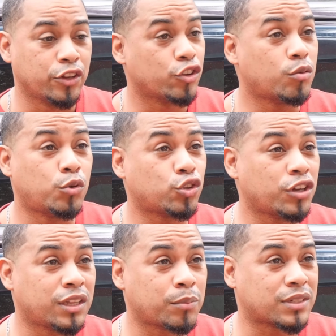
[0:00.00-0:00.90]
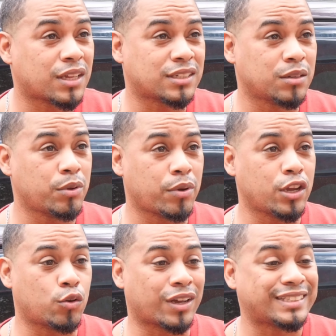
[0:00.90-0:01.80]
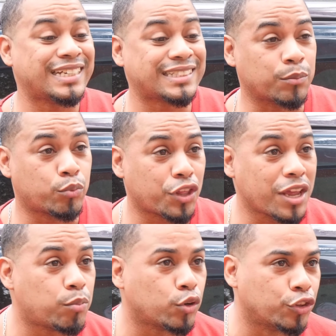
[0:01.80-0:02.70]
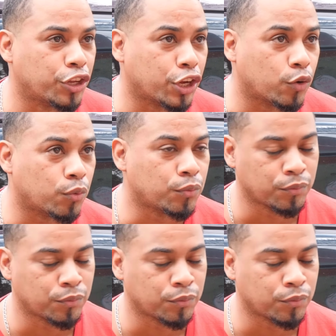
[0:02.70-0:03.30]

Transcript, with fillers: Yo no monto gente pesada así en mi vehículo, así que se puede ir por donde llegó.